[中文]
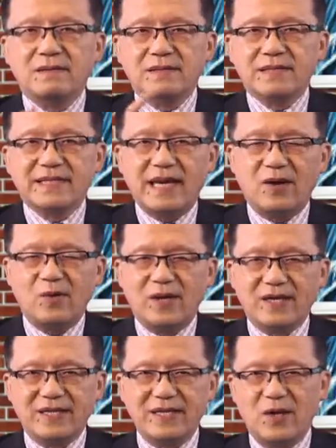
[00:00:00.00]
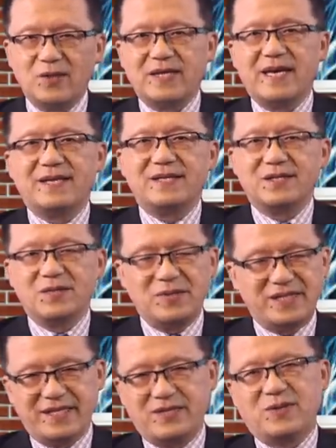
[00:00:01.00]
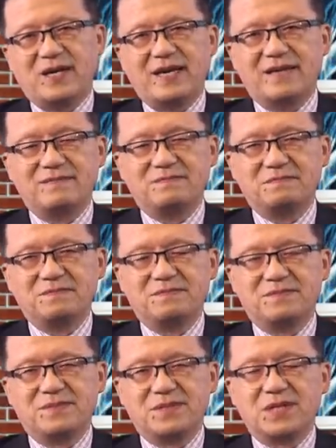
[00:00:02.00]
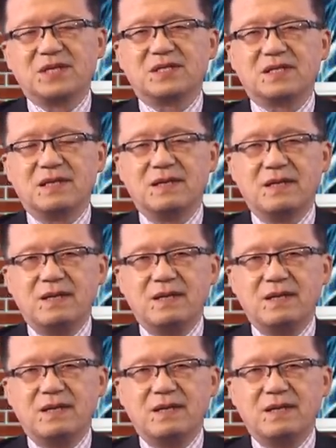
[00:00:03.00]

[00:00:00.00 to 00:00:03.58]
撒谎的要点都写出来了。这是